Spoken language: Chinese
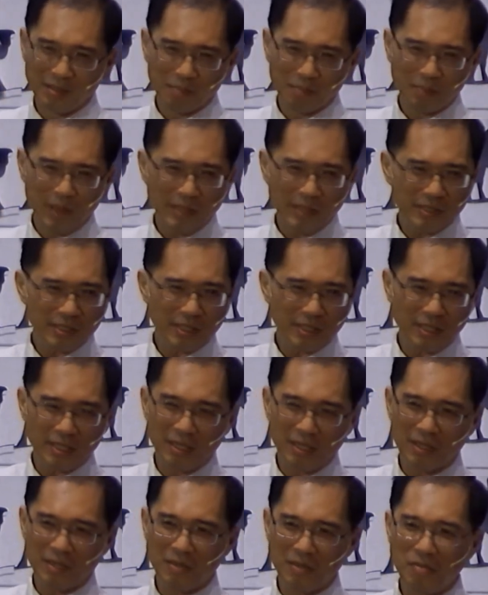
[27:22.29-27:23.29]
帮这
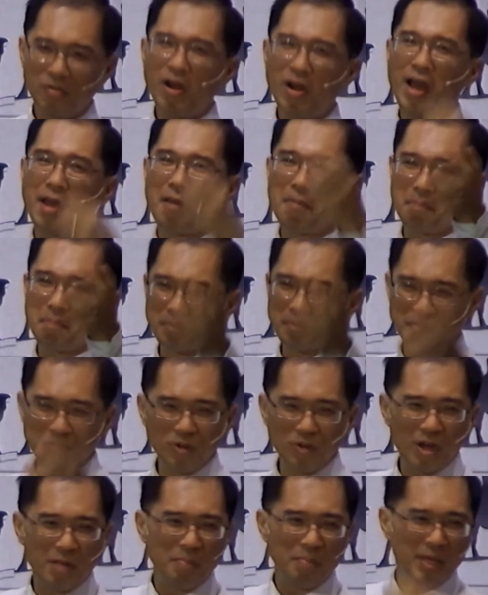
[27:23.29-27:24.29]
个外
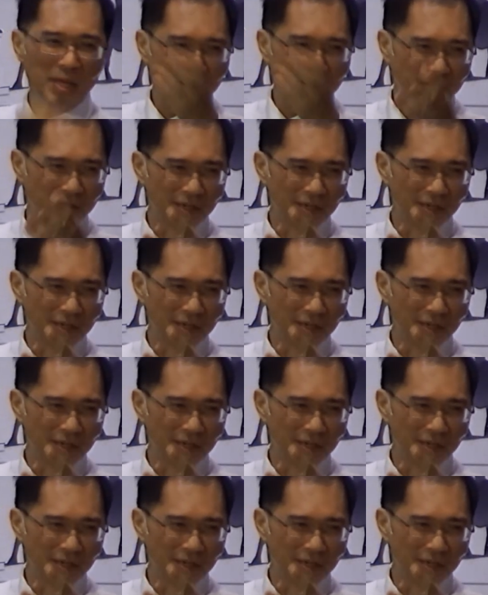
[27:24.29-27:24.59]
外面的